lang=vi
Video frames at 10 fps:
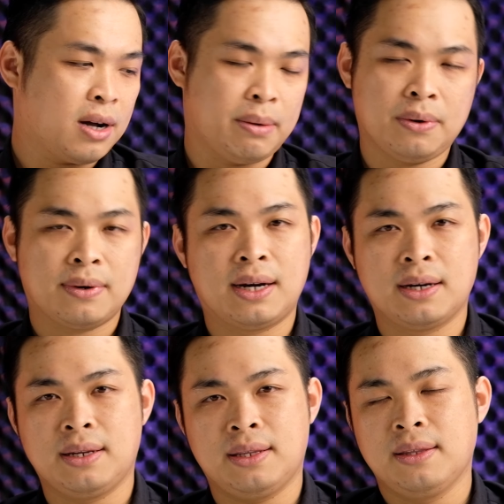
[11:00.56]
GPU
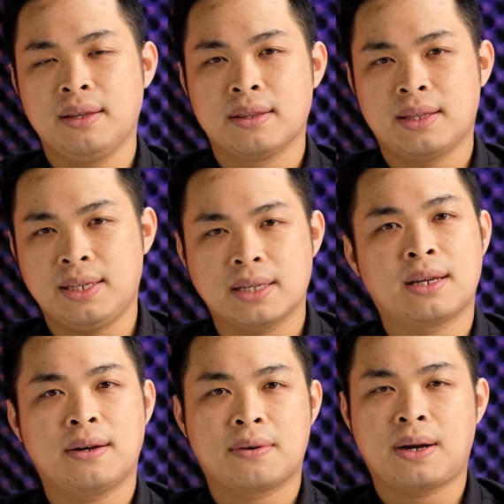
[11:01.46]
rồi thì chắc
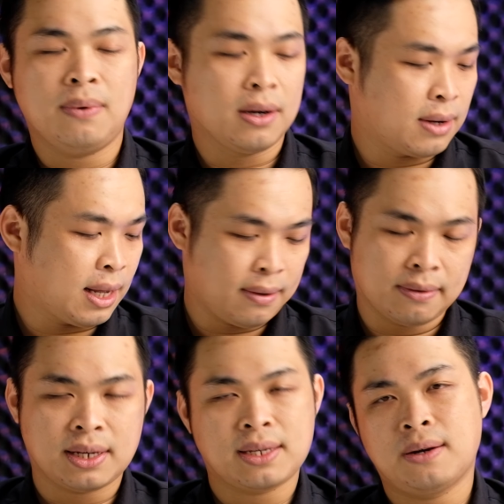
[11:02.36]
chắn nó còn nóng hơn con này
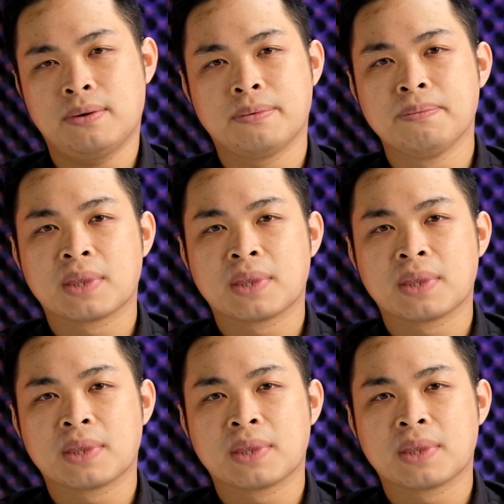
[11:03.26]
chắc chắn luôn